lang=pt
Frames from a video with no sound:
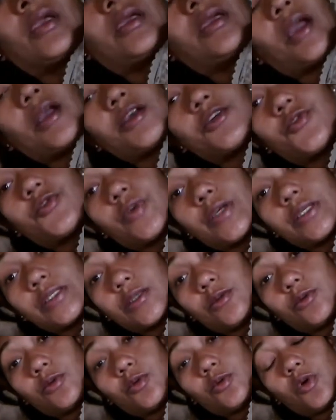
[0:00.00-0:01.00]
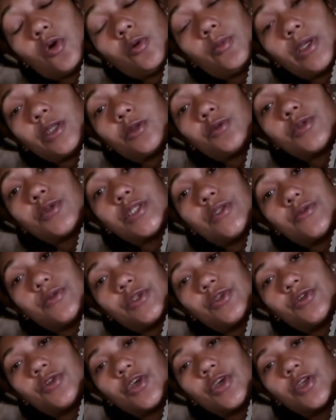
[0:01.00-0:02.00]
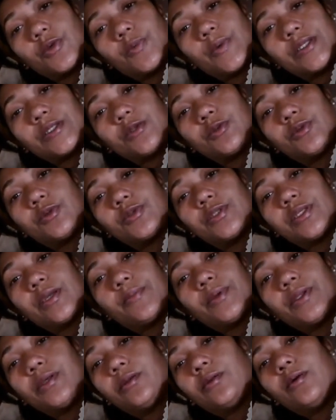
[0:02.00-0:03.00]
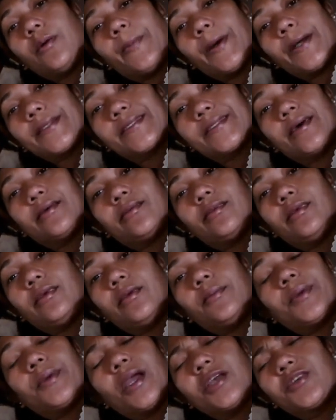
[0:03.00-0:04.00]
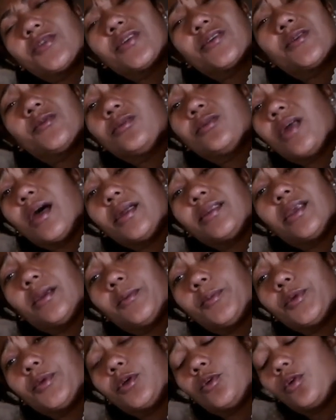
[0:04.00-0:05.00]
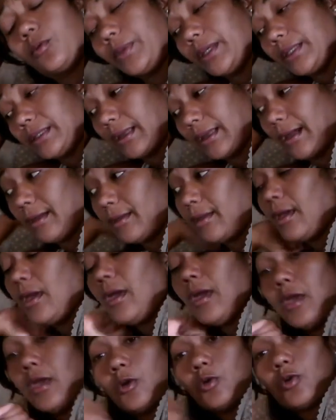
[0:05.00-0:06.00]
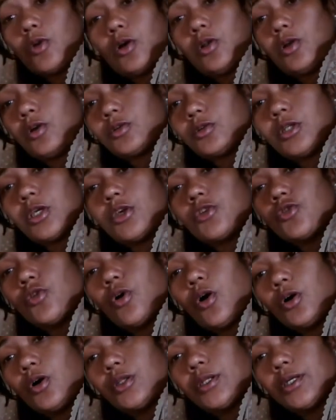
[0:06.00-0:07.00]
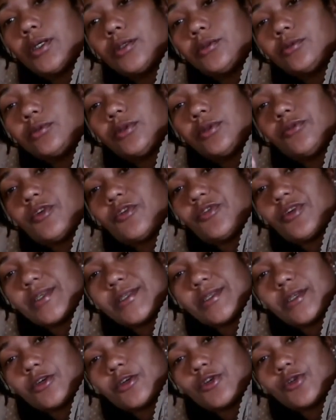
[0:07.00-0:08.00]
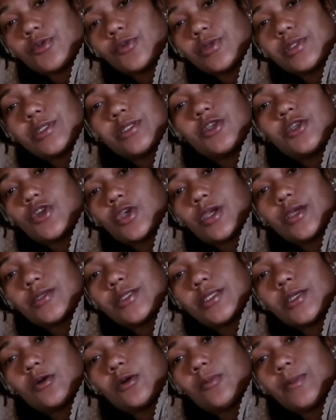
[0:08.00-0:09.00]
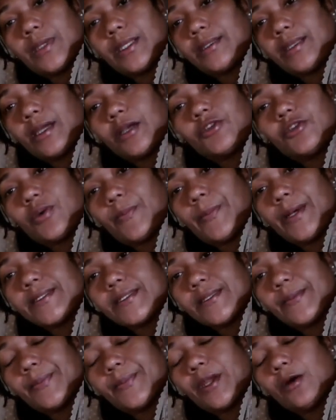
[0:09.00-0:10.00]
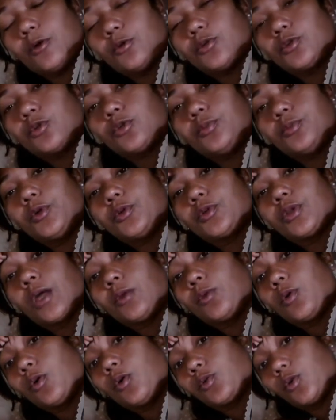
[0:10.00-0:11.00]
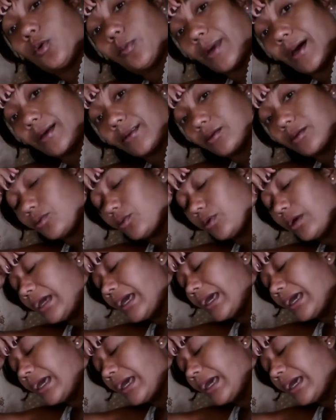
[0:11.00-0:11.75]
E às vezes eu não comento os vídeos, gente, mas eu tô sempre dando uma passadinha, porque às vezes não dá tempo de comentar. Eu coloco, deixo rodando e vou fazer as coisas, esqueço de comentar, já passa para outro, que o meu tá no automático.